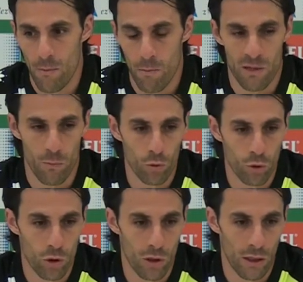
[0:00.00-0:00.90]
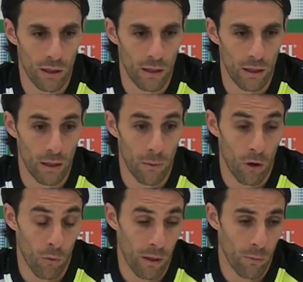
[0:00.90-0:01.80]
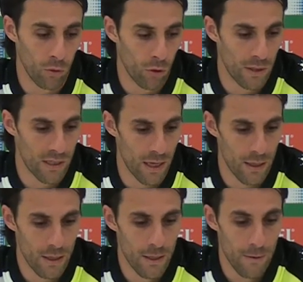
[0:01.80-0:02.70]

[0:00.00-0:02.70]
más puntos y, bajo mi punto de vista,